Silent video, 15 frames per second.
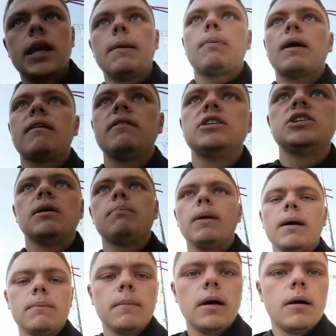est privilégiée
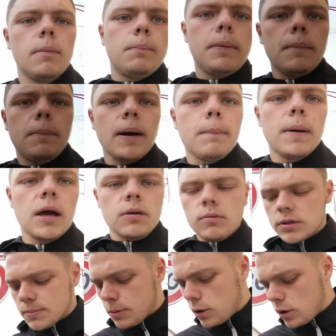par, Paris euh,
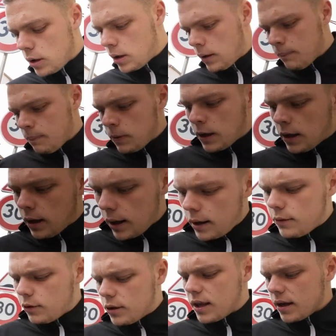par Sport. Et
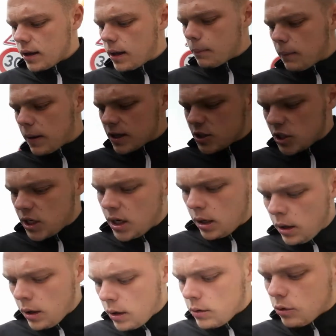le dernier match
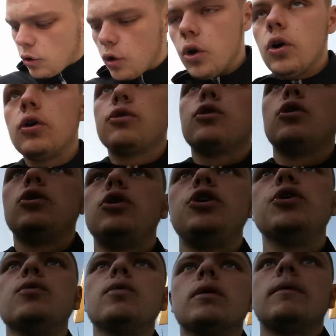de,
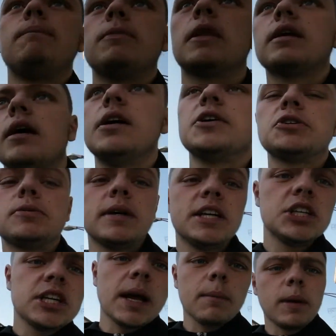Lyon, et
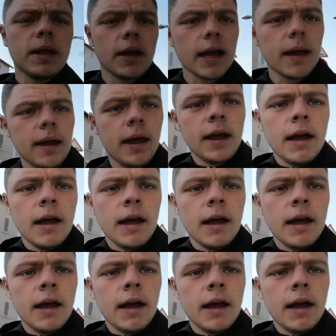je, terminerai